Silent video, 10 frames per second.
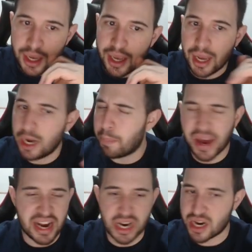El
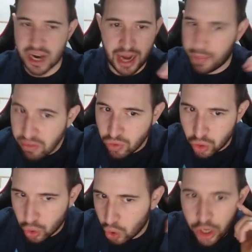
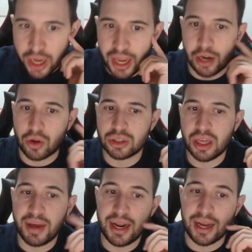Parlamento. El coste
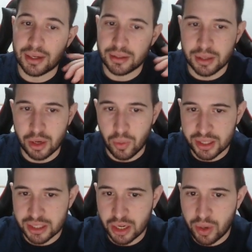de maná en lugar
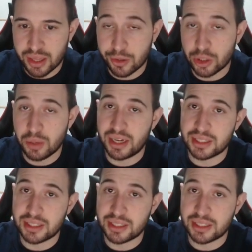de ser 42 niveles,